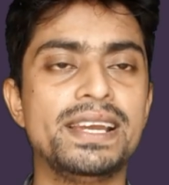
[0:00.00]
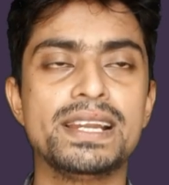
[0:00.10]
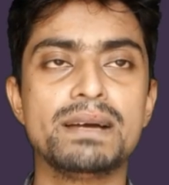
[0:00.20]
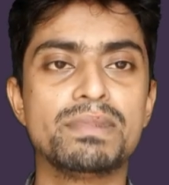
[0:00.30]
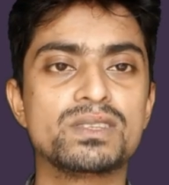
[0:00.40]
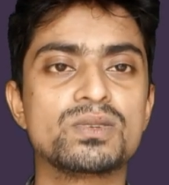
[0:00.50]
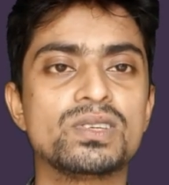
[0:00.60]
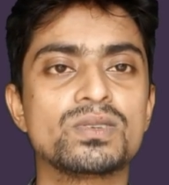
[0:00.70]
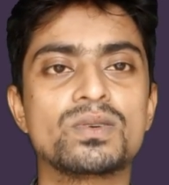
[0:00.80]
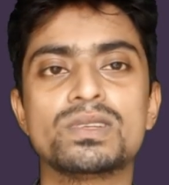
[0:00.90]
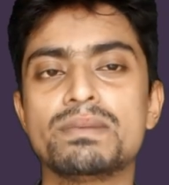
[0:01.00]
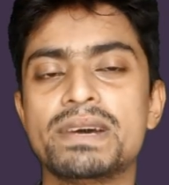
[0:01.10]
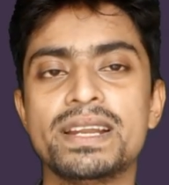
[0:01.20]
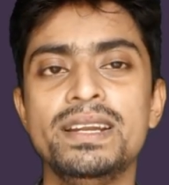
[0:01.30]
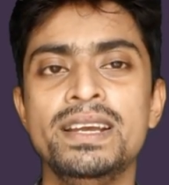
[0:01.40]
এই নাম্বারে যোগাযোগ করতে
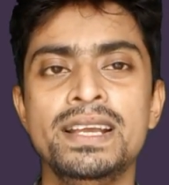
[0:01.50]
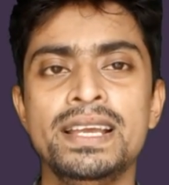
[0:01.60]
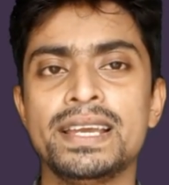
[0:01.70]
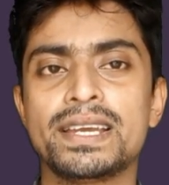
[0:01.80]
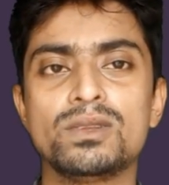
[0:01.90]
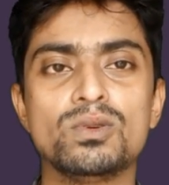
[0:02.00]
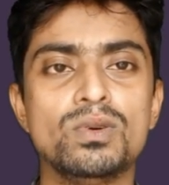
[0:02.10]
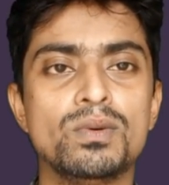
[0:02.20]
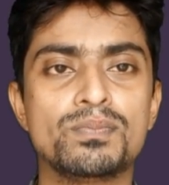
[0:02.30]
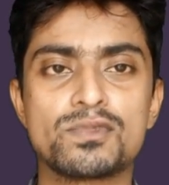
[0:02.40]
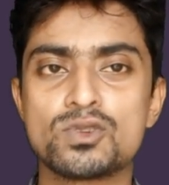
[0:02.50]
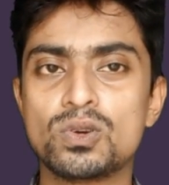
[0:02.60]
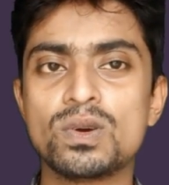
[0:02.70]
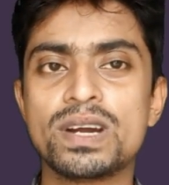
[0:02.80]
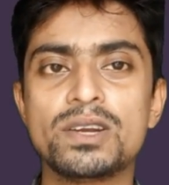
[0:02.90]
পারেন কিন্তু
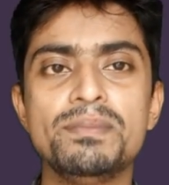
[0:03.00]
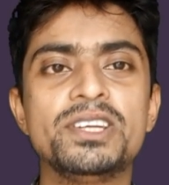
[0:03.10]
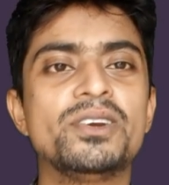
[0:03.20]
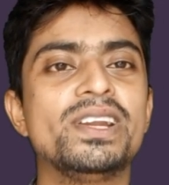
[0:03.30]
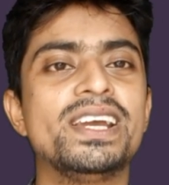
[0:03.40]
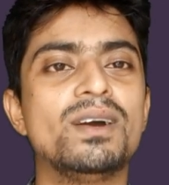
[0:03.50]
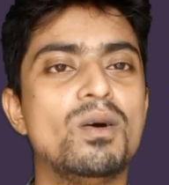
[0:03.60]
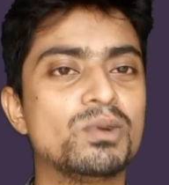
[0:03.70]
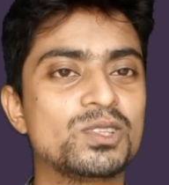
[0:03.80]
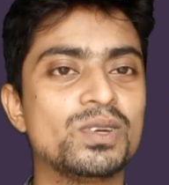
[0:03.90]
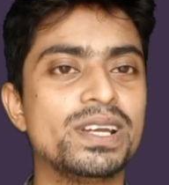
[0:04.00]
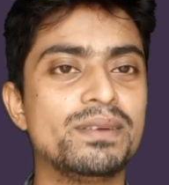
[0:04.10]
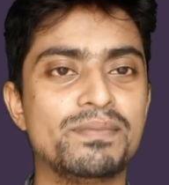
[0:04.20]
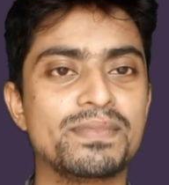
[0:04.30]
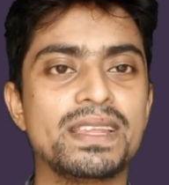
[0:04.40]
ছোটখাটো বিষয় নিয়ে অবশ্যই
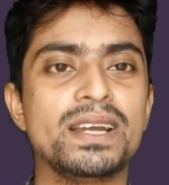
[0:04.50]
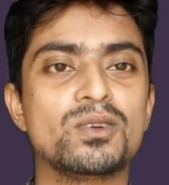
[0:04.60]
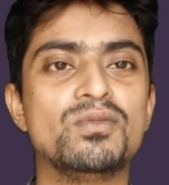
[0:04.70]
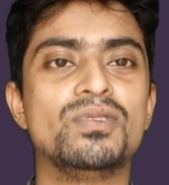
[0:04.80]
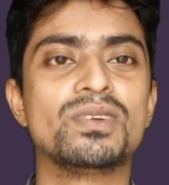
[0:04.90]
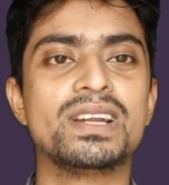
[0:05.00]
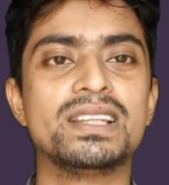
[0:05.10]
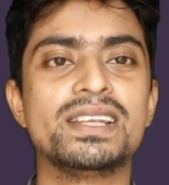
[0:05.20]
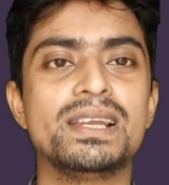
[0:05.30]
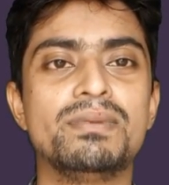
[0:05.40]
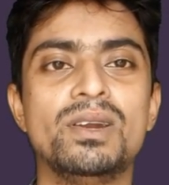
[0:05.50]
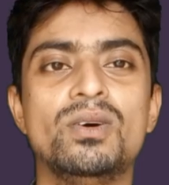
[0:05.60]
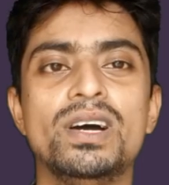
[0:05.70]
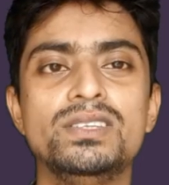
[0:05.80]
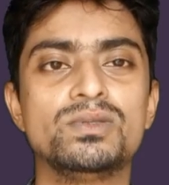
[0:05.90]
একটু ফোন না দিলে ভালো
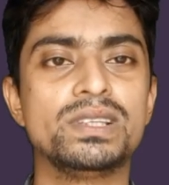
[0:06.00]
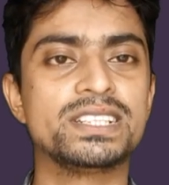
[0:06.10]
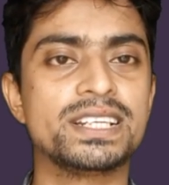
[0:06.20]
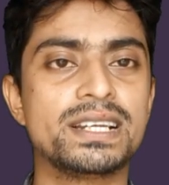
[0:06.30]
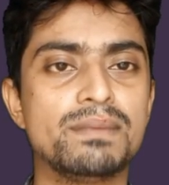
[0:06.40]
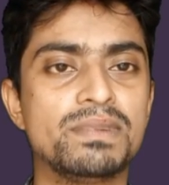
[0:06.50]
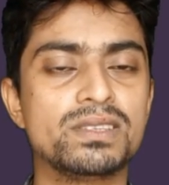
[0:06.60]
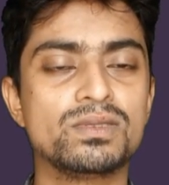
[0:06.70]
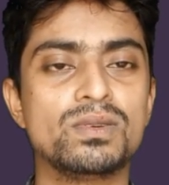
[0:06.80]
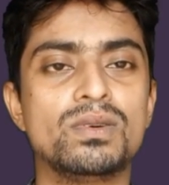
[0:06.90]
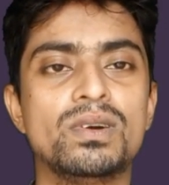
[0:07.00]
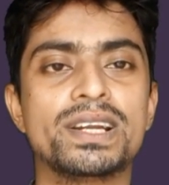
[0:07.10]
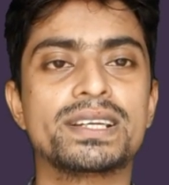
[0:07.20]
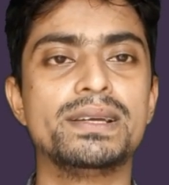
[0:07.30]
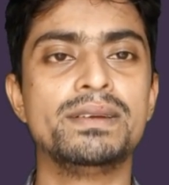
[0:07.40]
হয় যদি সেটা আপনার জন্য
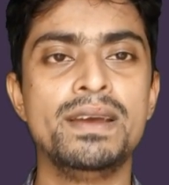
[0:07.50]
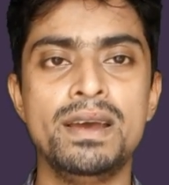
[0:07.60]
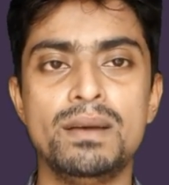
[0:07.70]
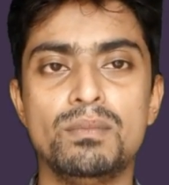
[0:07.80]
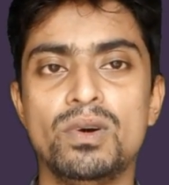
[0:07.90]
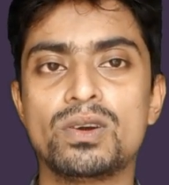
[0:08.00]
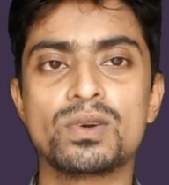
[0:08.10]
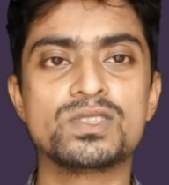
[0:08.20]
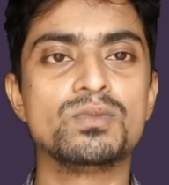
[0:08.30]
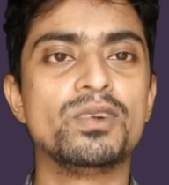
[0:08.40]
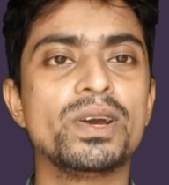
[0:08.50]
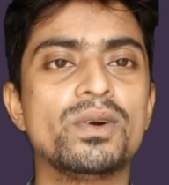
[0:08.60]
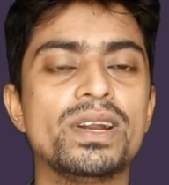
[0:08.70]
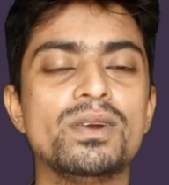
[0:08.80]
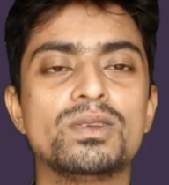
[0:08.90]
অনেকটাই বড় কিছু মনে
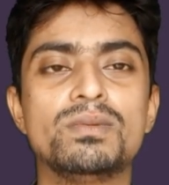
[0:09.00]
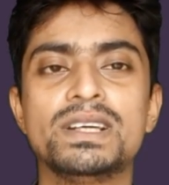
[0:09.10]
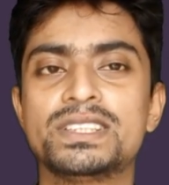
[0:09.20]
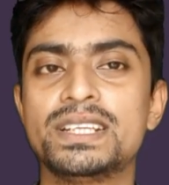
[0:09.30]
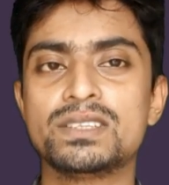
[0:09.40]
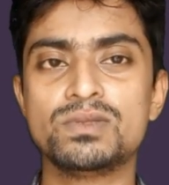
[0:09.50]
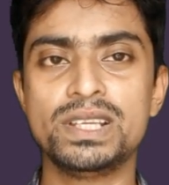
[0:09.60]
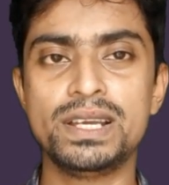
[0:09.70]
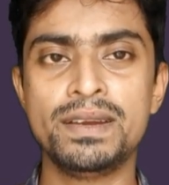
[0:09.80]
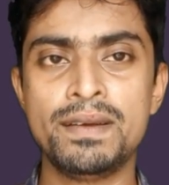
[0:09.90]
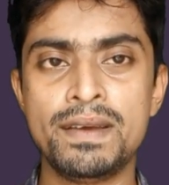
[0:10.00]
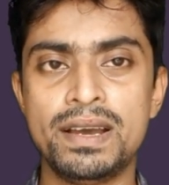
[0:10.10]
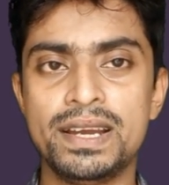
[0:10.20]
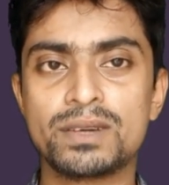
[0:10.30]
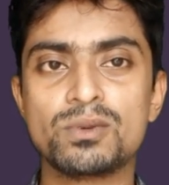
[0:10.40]
করেন অথবা সেটা যদি
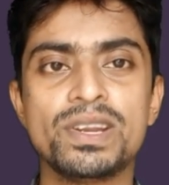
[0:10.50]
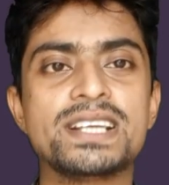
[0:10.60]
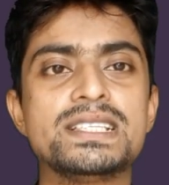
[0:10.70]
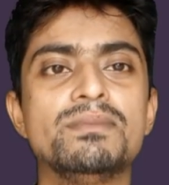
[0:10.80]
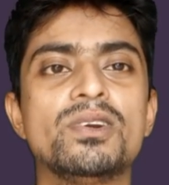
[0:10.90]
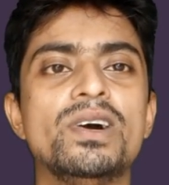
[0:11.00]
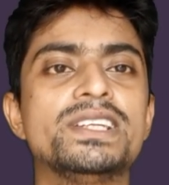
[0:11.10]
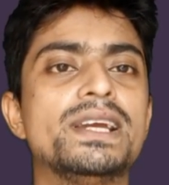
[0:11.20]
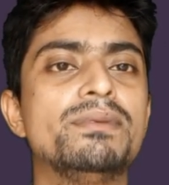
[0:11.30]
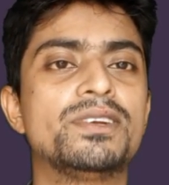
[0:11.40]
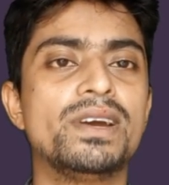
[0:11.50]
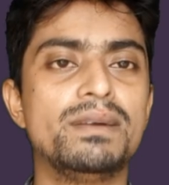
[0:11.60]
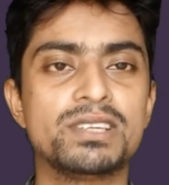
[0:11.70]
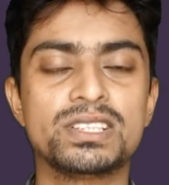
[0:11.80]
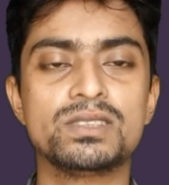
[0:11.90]
একটু রিক্সি মনে হয় সে বিষয়ে
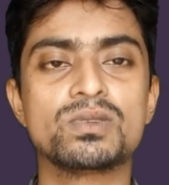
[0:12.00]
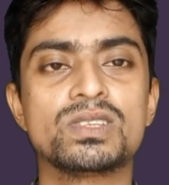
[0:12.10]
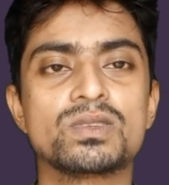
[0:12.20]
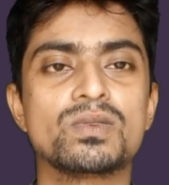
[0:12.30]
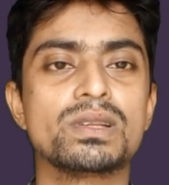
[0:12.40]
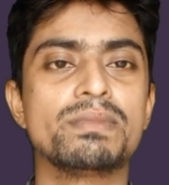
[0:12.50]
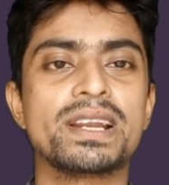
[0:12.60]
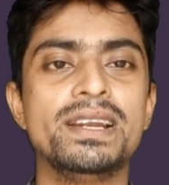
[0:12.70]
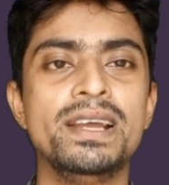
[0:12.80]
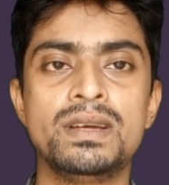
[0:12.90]
আমার সাথে যোগাযোগ করতে পারেন